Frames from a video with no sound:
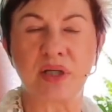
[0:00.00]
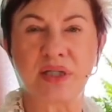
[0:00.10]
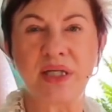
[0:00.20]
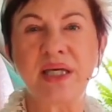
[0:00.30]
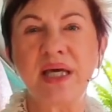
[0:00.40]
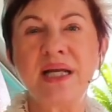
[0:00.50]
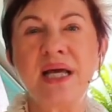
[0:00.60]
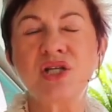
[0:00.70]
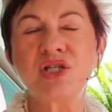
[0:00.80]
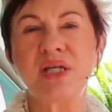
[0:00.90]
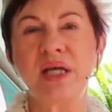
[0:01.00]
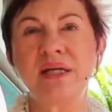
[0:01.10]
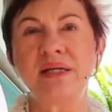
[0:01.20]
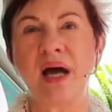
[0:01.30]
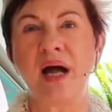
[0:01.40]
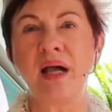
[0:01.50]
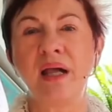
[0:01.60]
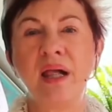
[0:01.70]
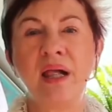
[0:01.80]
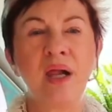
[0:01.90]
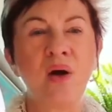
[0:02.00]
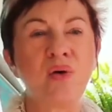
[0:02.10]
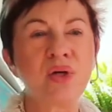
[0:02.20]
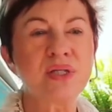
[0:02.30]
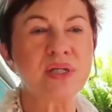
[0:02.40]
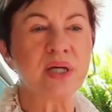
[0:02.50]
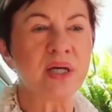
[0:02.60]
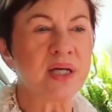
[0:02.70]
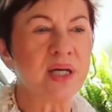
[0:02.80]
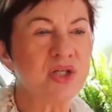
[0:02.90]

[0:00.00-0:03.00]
Die Kinder stehen da und äh,